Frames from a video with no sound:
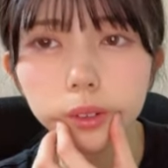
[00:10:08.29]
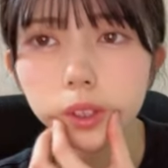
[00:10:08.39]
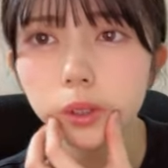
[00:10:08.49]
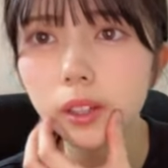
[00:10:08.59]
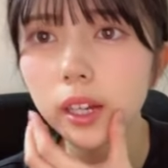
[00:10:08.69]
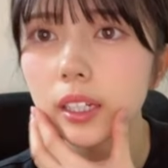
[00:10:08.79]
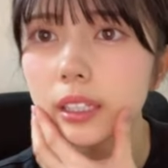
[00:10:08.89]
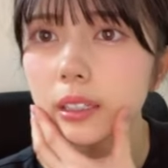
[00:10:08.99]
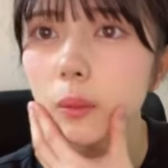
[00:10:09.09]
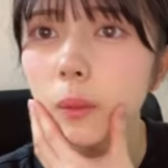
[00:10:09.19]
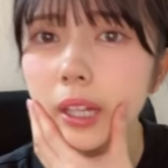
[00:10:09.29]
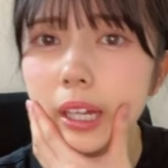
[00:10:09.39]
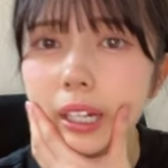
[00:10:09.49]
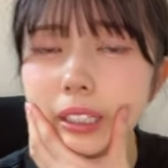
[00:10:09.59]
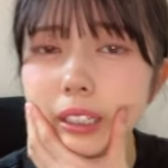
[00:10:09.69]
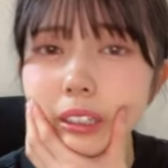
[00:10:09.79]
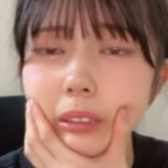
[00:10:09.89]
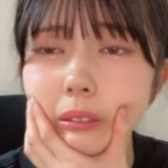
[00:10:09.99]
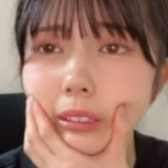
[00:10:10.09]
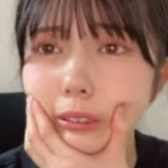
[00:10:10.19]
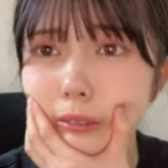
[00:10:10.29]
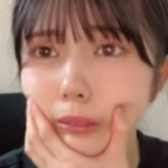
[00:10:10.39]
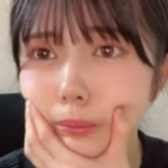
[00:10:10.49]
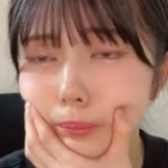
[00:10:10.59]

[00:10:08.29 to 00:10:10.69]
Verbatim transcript: 口の中に口内炎ができてるんですよ